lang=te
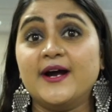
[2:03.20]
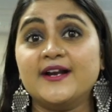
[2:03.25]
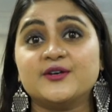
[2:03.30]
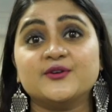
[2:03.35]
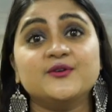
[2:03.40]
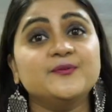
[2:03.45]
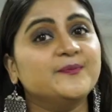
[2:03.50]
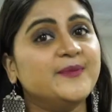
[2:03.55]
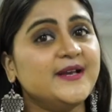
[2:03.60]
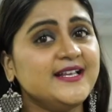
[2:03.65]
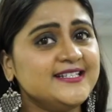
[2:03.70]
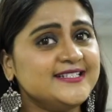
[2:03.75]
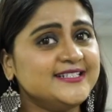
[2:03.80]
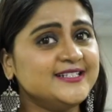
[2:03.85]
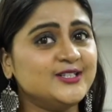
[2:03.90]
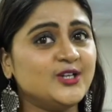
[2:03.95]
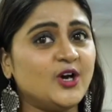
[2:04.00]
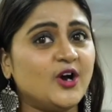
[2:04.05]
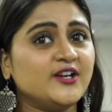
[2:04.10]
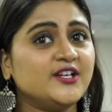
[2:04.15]
పాటు
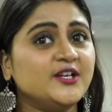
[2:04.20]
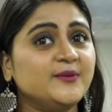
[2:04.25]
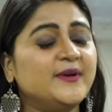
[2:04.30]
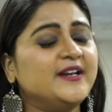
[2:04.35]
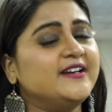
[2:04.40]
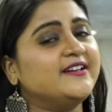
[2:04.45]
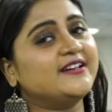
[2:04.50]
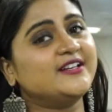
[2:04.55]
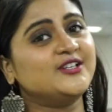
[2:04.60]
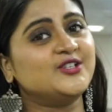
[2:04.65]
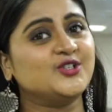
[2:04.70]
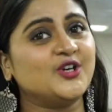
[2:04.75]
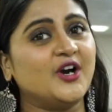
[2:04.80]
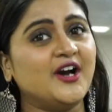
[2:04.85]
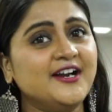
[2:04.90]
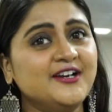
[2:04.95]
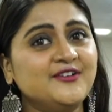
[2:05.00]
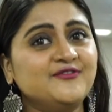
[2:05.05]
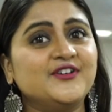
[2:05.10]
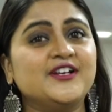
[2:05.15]
బెస్ట్ డాక్యుమెంటరీ
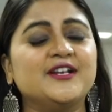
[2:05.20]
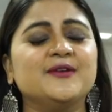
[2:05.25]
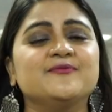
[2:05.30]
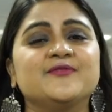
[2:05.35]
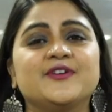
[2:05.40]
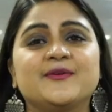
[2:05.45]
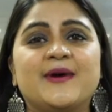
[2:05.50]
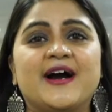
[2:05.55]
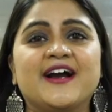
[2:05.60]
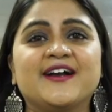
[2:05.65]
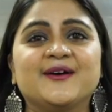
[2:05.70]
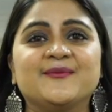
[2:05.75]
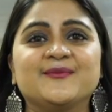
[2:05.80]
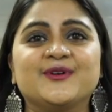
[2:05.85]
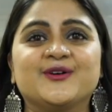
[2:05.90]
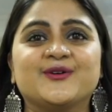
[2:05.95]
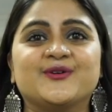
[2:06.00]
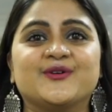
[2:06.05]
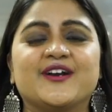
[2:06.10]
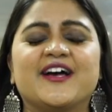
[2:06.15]
షార్ట్ ఫిల్మ్
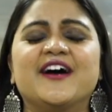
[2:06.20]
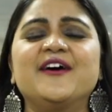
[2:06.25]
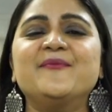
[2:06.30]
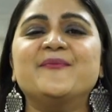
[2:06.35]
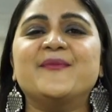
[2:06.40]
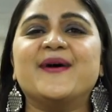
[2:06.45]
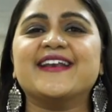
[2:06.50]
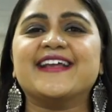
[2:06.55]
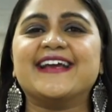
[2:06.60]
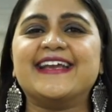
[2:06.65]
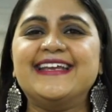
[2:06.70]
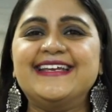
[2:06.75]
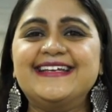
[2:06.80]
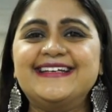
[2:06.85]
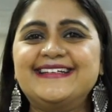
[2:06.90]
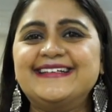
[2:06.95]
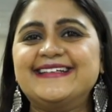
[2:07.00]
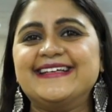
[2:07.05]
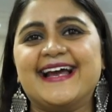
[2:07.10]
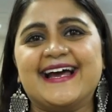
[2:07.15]
విభాగంలో కూడా మన
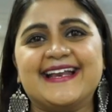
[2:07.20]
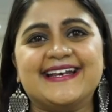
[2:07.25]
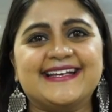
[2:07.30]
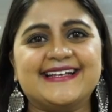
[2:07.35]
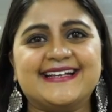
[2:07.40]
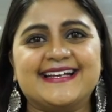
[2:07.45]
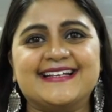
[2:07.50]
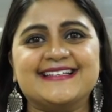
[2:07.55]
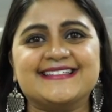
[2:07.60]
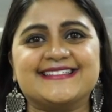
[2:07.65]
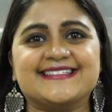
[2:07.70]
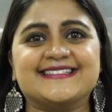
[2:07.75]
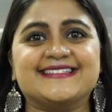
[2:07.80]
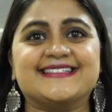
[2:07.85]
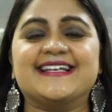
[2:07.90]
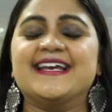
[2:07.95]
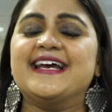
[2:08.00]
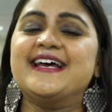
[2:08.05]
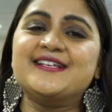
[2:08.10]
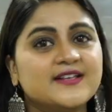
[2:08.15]
ఇండియానే
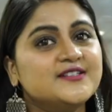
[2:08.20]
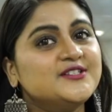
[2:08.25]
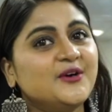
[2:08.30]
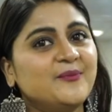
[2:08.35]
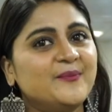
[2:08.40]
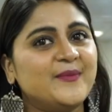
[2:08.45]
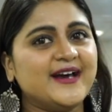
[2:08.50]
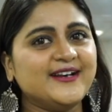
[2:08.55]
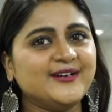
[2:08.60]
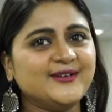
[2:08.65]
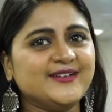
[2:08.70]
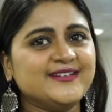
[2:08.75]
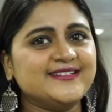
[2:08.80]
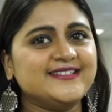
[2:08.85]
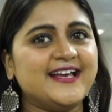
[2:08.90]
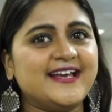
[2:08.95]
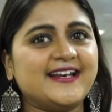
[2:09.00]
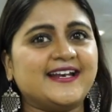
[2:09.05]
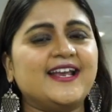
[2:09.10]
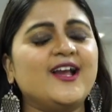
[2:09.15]
గెలిచింది సో
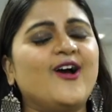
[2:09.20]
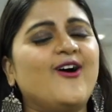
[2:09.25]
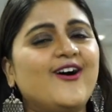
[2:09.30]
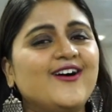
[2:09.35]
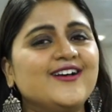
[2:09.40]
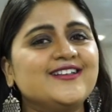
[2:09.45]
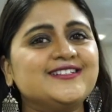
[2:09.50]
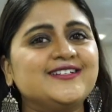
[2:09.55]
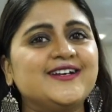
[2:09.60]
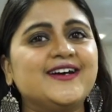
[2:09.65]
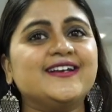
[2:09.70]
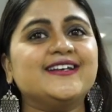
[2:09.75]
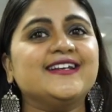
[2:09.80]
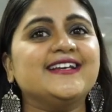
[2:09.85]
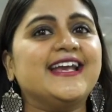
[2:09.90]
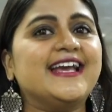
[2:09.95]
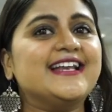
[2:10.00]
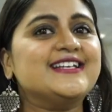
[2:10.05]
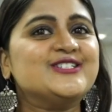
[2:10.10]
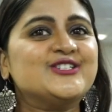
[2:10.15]
మరొకసారి
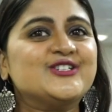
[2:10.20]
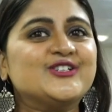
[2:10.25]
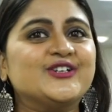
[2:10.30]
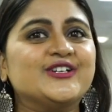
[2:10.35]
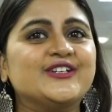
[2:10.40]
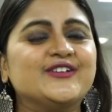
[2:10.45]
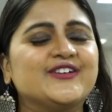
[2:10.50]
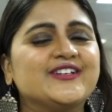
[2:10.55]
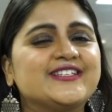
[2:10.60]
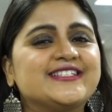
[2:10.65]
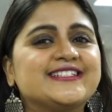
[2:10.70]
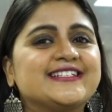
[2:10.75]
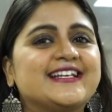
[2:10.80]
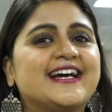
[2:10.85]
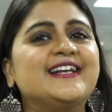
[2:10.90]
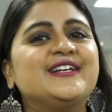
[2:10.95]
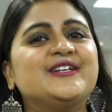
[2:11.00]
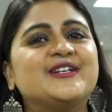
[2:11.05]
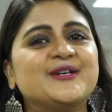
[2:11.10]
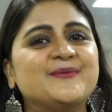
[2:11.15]
ఆస్కార్ని గెలుచుకొని వచ్చిన
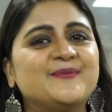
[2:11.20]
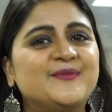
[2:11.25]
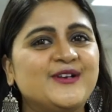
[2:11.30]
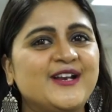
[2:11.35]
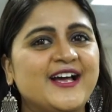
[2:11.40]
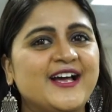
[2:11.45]
ట్రిపుల్